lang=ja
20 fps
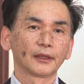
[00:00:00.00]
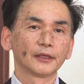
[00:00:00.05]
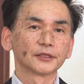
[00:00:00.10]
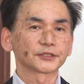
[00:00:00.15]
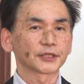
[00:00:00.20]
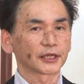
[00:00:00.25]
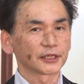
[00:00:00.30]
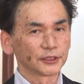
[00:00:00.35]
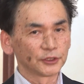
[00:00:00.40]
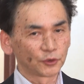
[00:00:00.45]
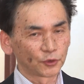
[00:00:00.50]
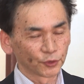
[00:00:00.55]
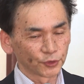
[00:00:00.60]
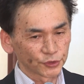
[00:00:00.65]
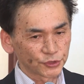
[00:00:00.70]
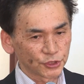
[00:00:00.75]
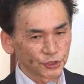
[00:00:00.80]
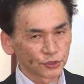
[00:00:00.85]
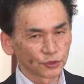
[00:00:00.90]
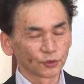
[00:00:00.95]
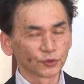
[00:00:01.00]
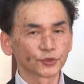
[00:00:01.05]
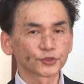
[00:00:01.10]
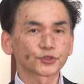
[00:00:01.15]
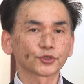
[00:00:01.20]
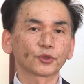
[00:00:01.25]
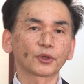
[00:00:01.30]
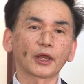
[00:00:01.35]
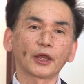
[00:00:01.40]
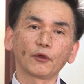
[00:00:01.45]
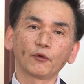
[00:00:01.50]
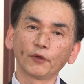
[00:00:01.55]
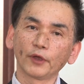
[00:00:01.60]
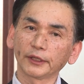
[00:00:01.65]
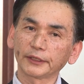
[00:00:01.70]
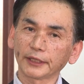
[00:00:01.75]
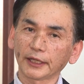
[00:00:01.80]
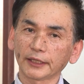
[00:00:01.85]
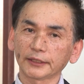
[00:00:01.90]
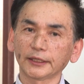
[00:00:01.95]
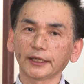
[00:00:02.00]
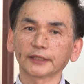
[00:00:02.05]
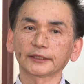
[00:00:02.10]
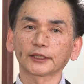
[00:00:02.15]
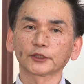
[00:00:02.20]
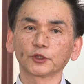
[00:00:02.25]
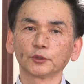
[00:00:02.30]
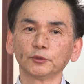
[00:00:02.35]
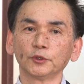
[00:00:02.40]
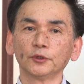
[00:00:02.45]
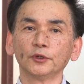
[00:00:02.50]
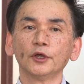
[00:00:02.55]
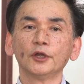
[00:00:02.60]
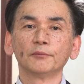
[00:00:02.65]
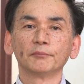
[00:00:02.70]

先にこの地上の生涯を終えた方々とも